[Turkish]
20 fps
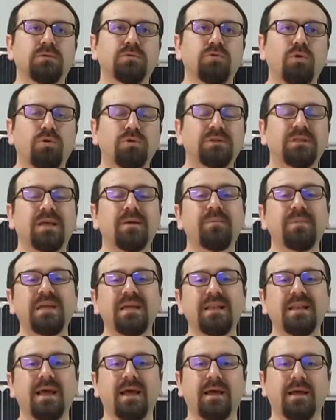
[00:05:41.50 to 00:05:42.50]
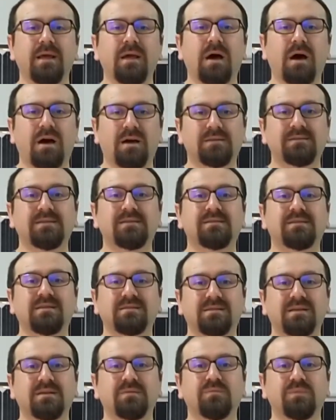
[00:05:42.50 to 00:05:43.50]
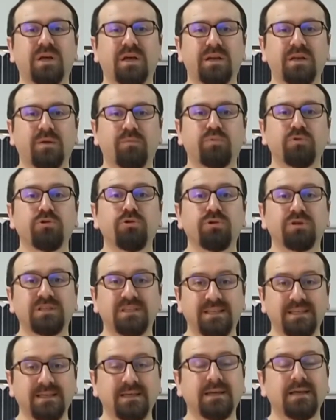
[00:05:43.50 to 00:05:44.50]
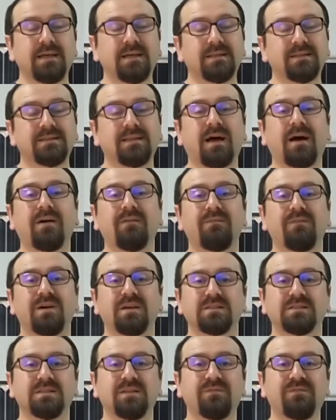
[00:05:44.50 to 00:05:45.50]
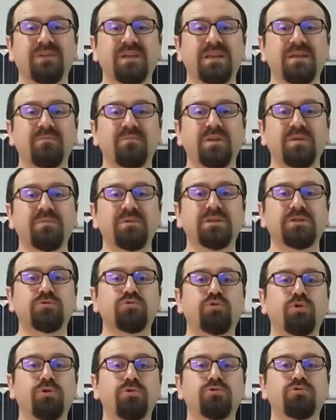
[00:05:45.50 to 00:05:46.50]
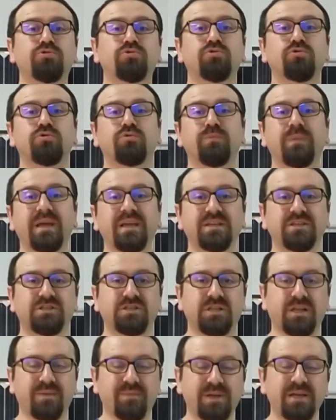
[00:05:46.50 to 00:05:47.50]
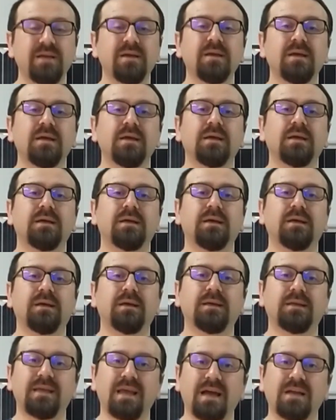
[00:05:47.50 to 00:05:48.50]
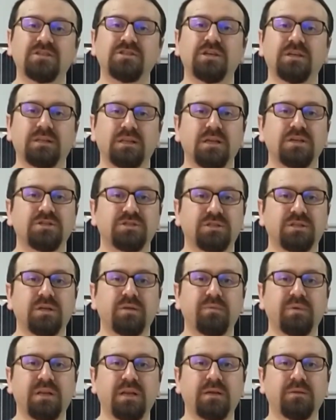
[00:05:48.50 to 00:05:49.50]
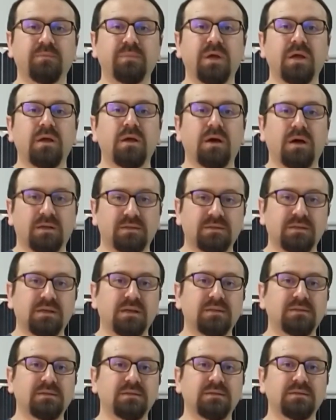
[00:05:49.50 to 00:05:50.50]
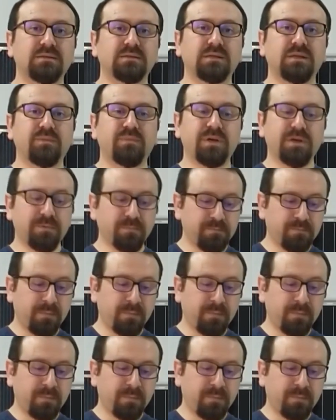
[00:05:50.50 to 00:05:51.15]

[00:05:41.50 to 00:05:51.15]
yöntemiyle artık tasarımlar yapılıyor ki daha fazla verimli bir dönüştürme işlemi e, gerçekleştirebilelim. Hatırladığınız gibi